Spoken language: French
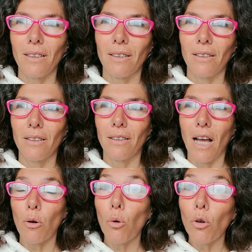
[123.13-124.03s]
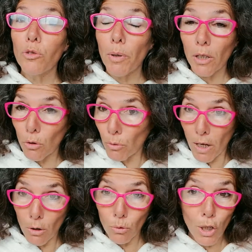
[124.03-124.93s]
euh, un courant
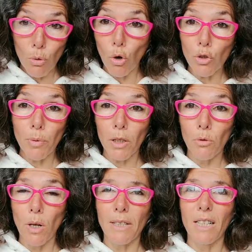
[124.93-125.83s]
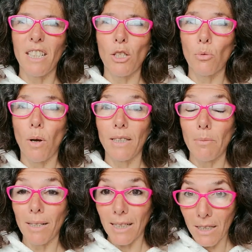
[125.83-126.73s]
spirituel, des courants spirituels, quels qu'ils soient,
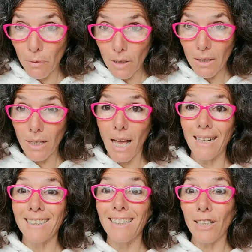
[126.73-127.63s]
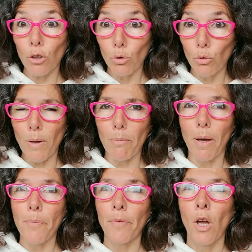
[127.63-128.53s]
qui mettent la divinité à l'extérieur de nous-mêmes,